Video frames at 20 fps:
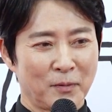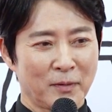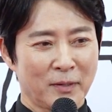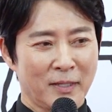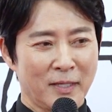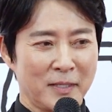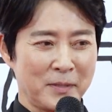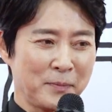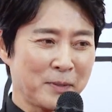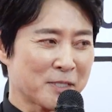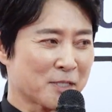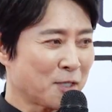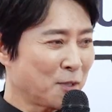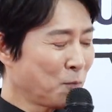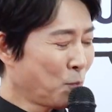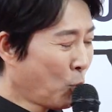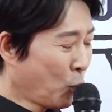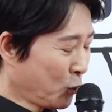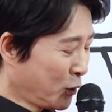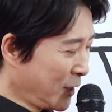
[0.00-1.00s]
KBS는
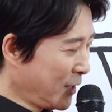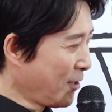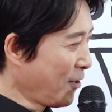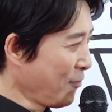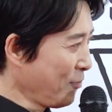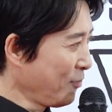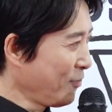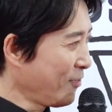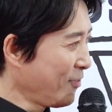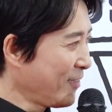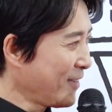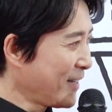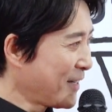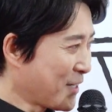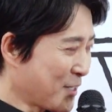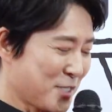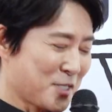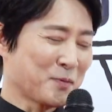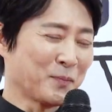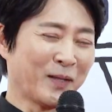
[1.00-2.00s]
음, 어, 모든 것
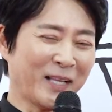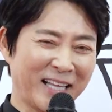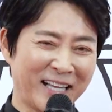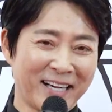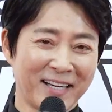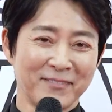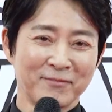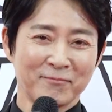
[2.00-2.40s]
그렇습니다.